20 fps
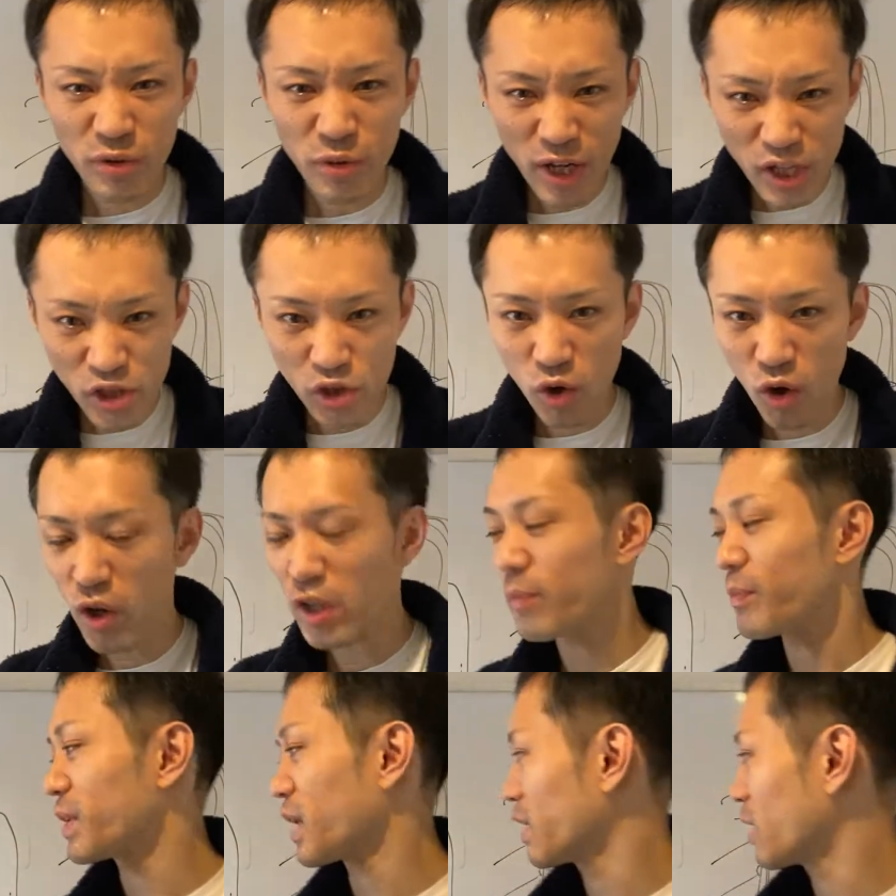はしょい
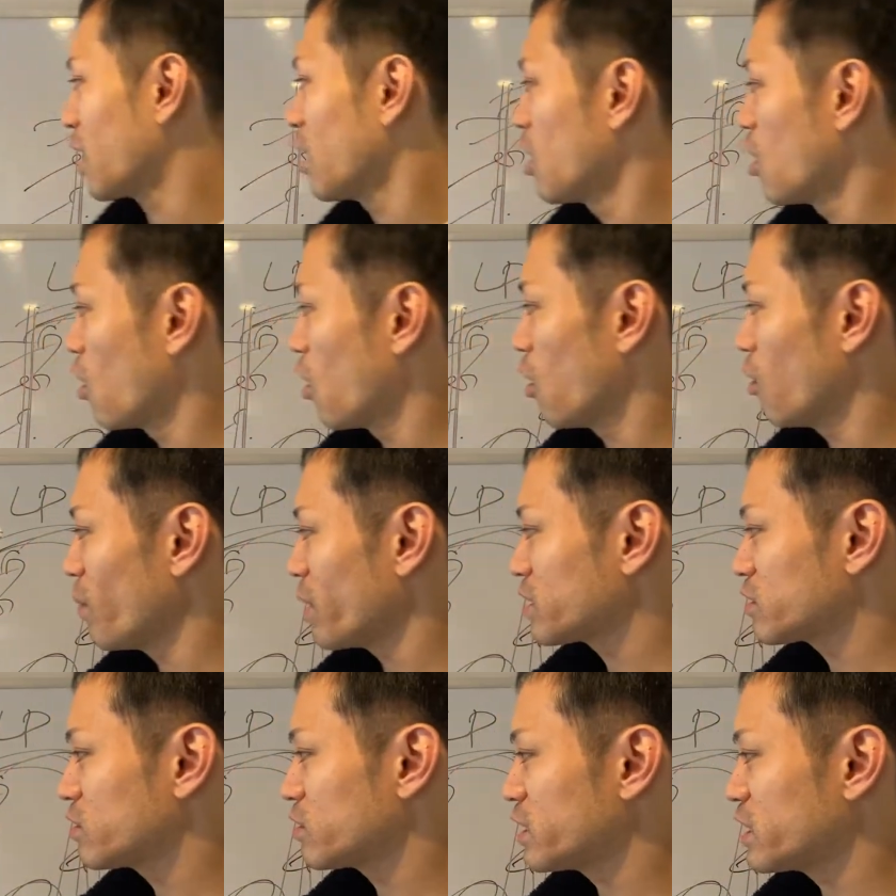みたいなお
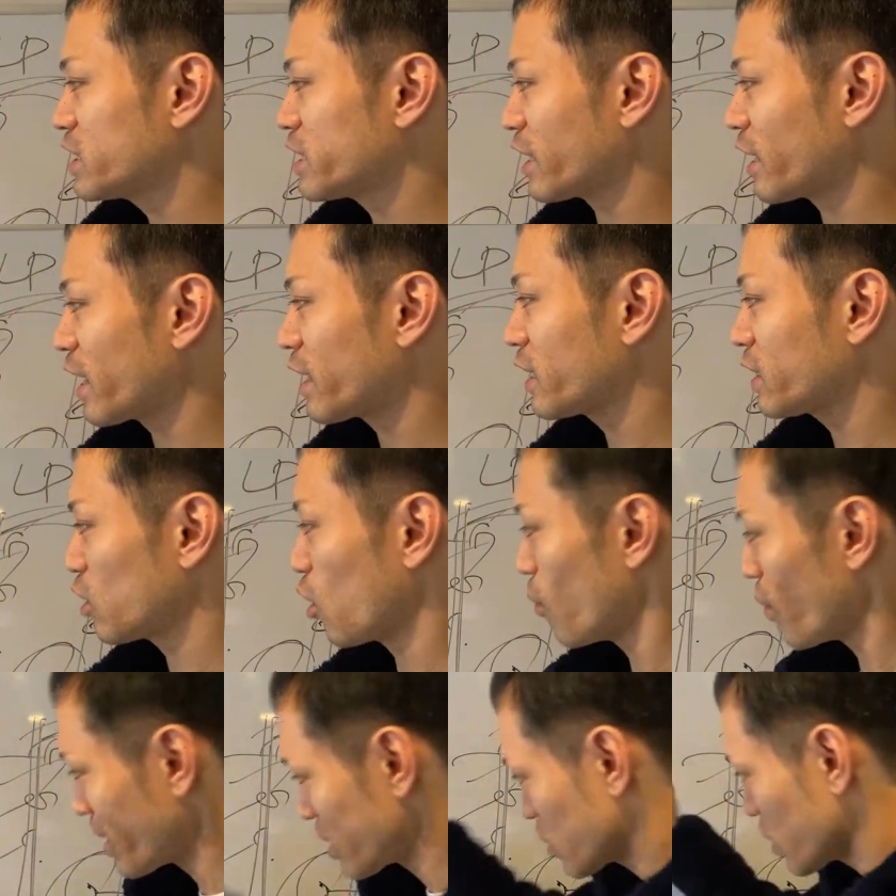祭りじゃないけど
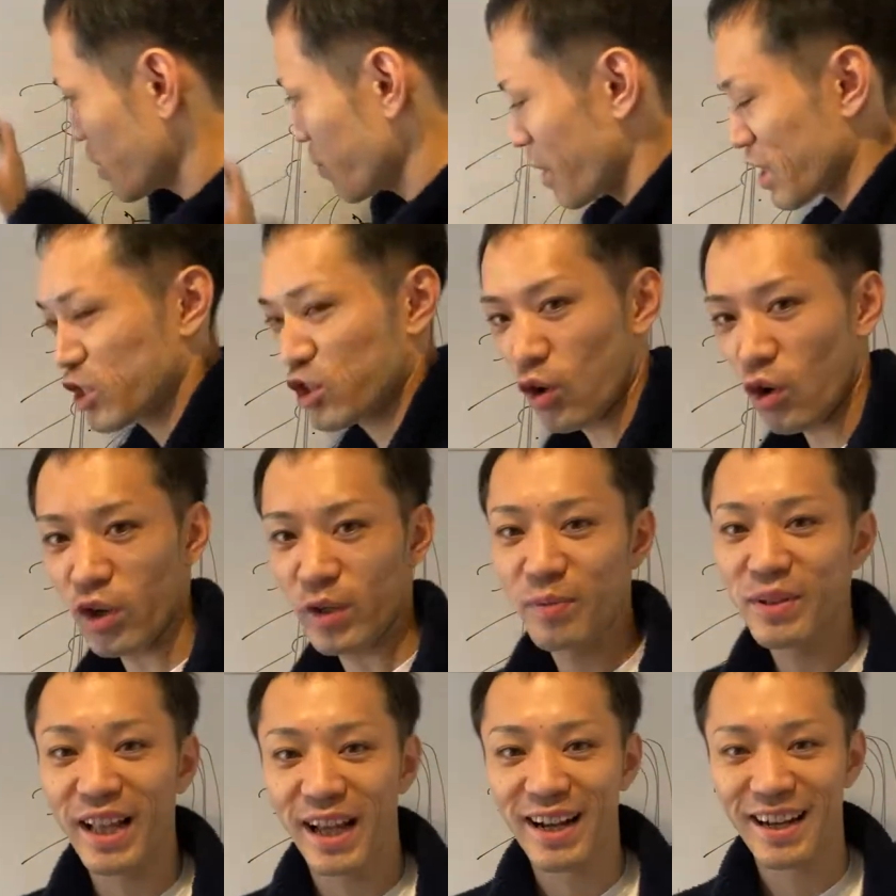お祭りましょい
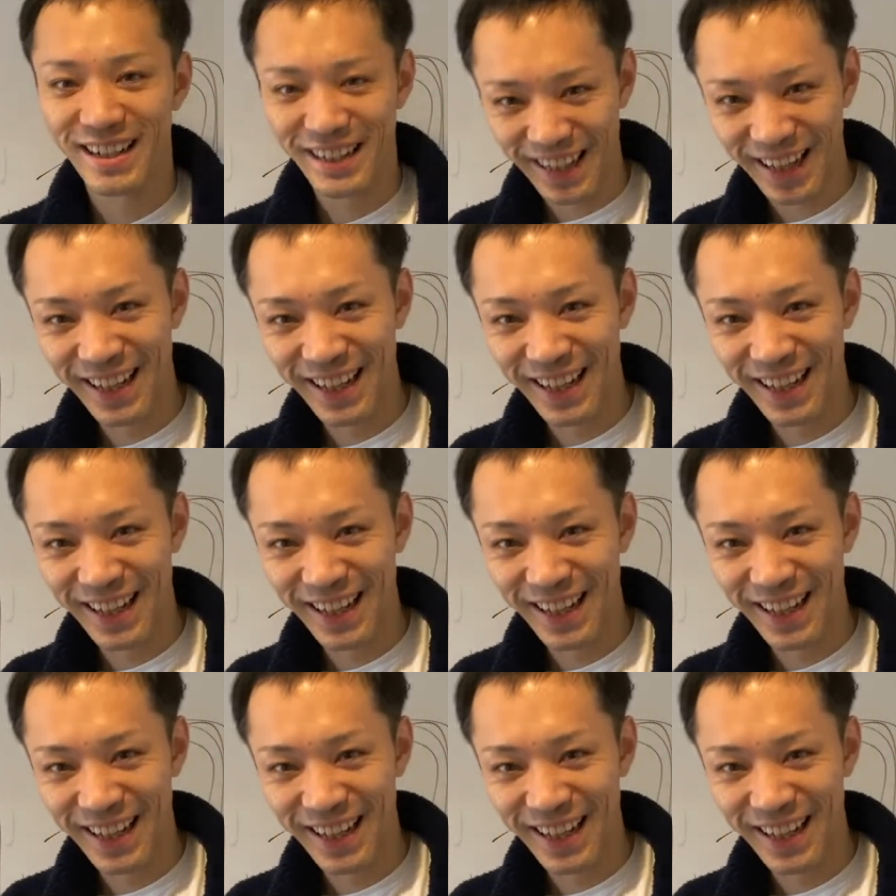みたいなね